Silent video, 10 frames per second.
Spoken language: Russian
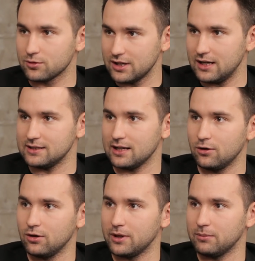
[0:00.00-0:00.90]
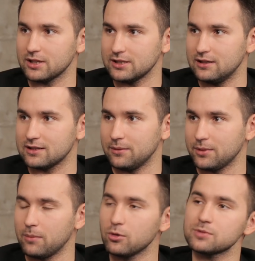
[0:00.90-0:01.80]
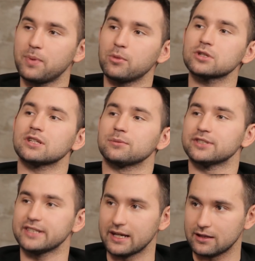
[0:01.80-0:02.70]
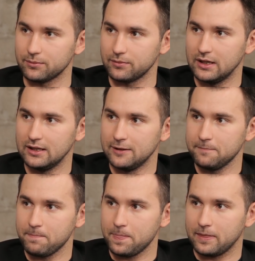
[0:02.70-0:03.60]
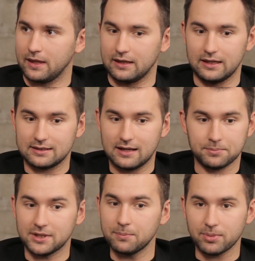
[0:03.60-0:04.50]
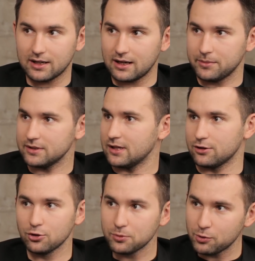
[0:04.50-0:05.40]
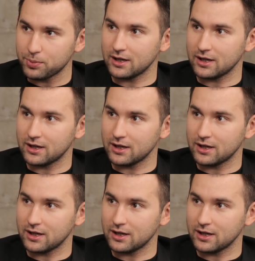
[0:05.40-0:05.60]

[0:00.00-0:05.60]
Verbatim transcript: друзья, знакомые обращались ко мне, а можешь помочь нам с сайтом? Я сам не программист, я не умею